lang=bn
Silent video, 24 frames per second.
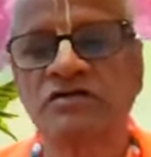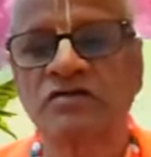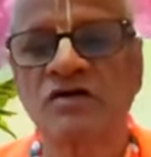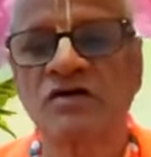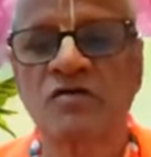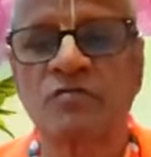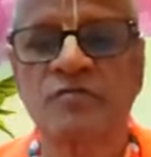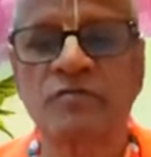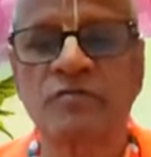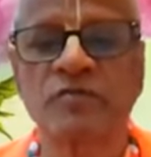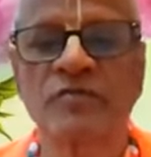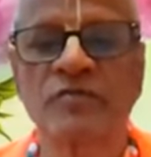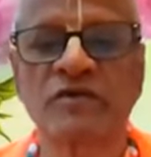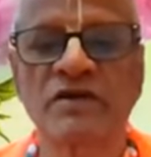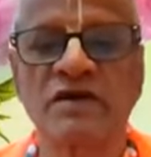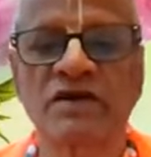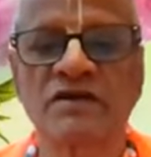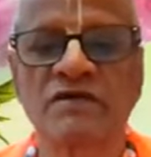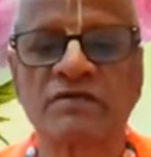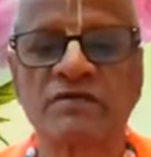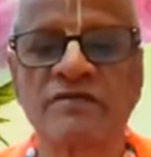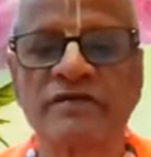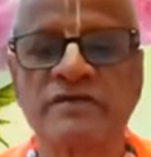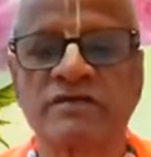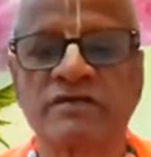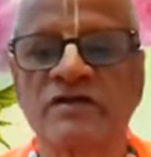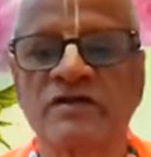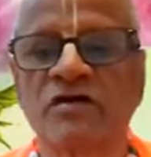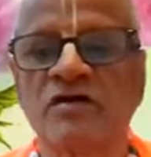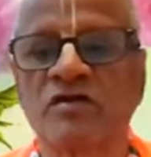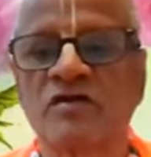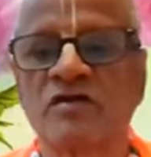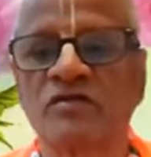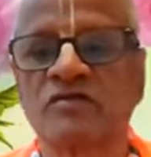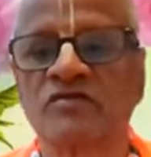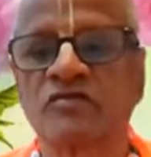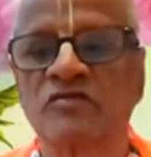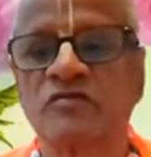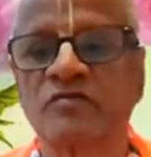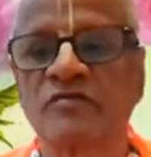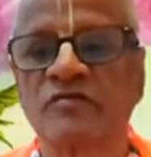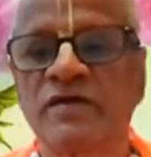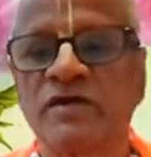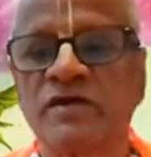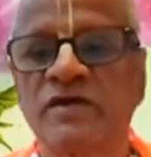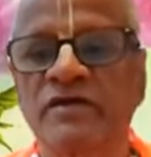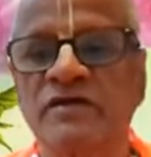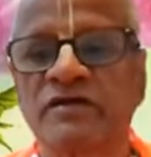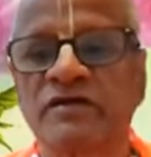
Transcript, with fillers: সর্প বলা যাবে তিনি অনন্ত রূপে